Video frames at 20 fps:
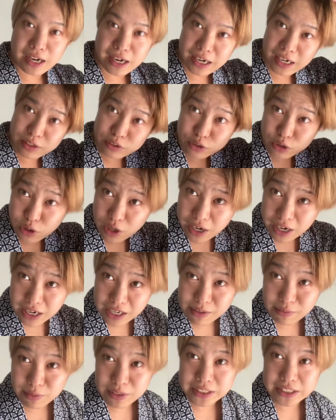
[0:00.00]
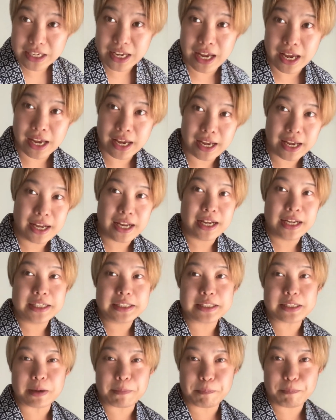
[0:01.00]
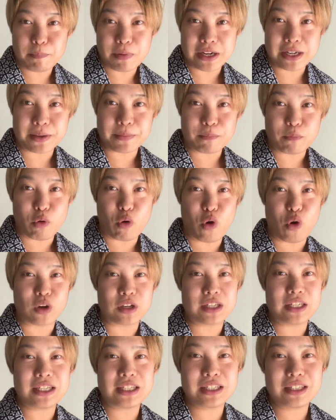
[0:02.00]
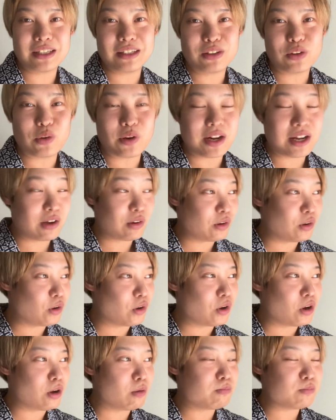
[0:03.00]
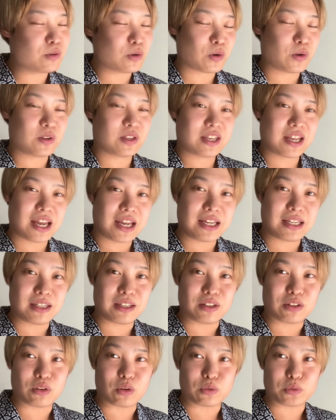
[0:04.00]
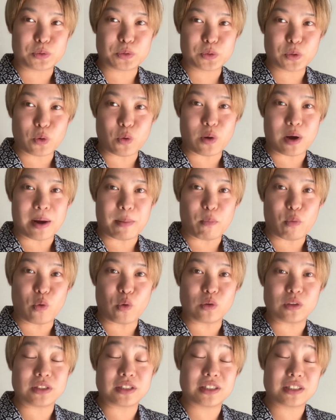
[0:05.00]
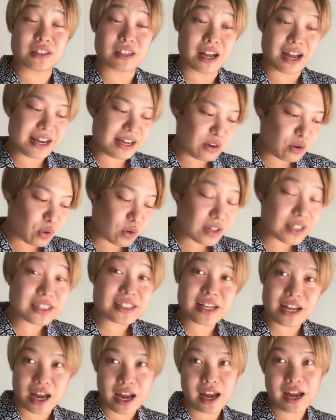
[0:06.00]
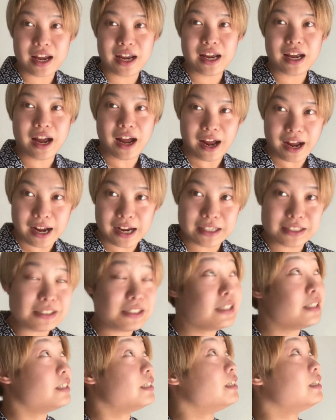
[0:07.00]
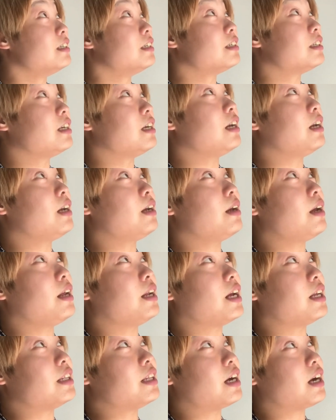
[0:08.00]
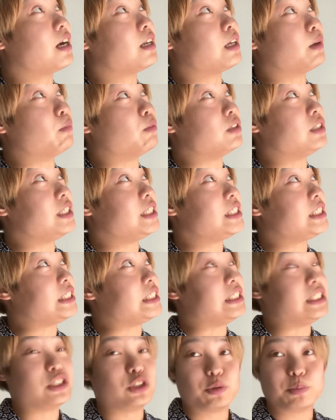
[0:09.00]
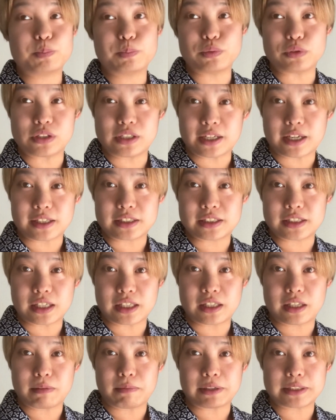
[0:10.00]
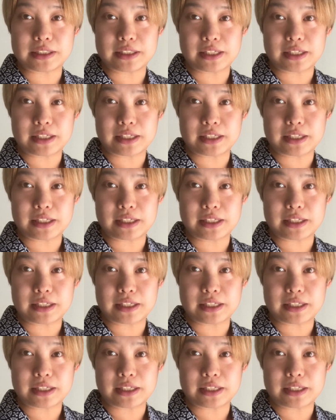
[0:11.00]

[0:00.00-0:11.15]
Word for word: あ、風呂上がりまして。さっぱり、もう筋トレ後のプロテインと風呂はもう最高ですね。で、なんだかんだもう2時20分になっちゃってます